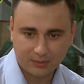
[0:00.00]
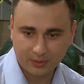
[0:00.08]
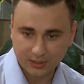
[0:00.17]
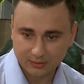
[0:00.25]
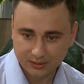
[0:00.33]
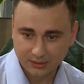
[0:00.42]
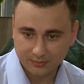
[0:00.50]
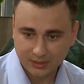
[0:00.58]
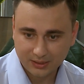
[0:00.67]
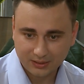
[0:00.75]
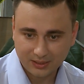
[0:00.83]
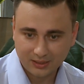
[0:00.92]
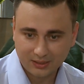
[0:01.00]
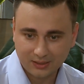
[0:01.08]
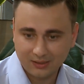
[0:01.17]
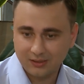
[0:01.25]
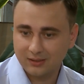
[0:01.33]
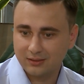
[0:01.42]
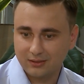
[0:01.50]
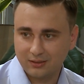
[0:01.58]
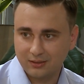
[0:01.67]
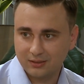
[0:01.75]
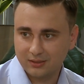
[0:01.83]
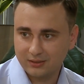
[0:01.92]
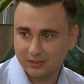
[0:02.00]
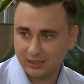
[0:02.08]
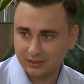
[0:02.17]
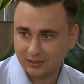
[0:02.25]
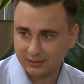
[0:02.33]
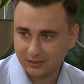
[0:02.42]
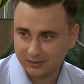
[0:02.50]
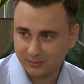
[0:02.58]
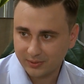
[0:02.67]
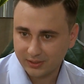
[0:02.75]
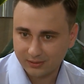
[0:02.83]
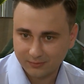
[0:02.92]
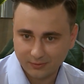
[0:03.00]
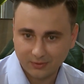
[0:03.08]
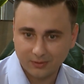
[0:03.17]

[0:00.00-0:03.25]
Хабаровском, когда э, кандидат от ЛДПР